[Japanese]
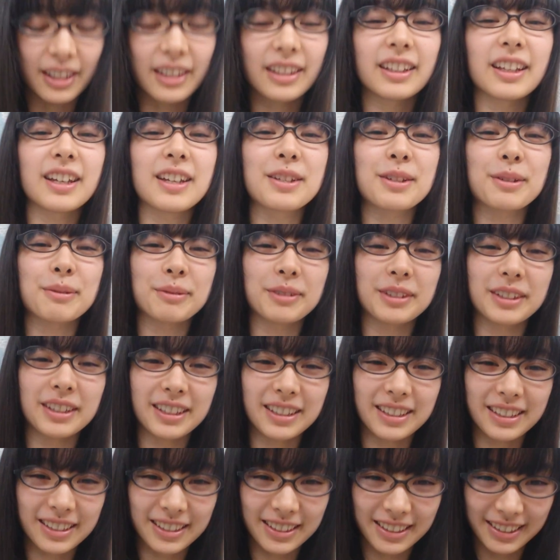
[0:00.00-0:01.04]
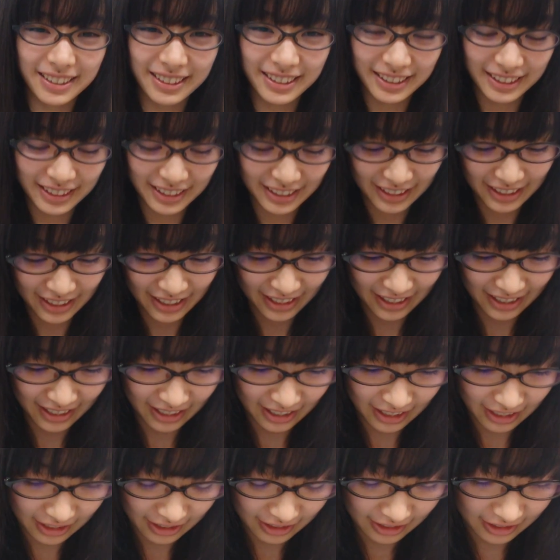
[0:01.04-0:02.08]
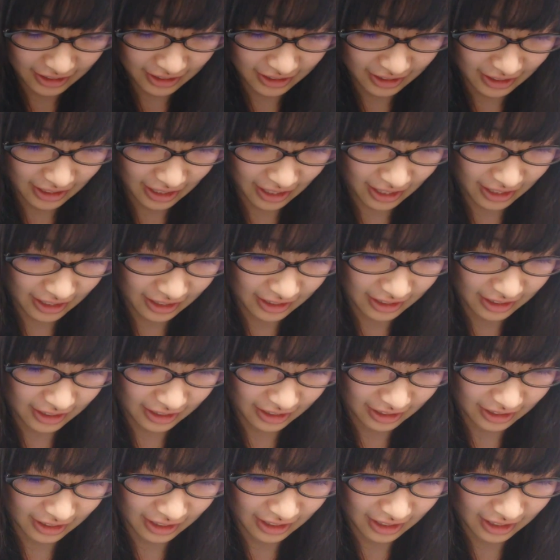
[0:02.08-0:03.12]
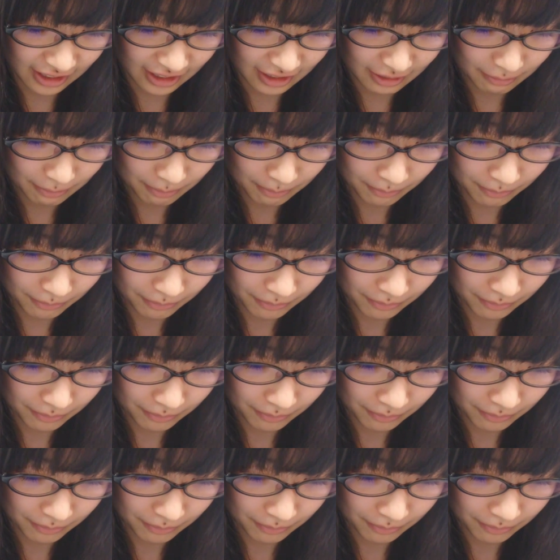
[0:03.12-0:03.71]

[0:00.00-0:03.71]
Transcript: 然大丈夫です。はい、次。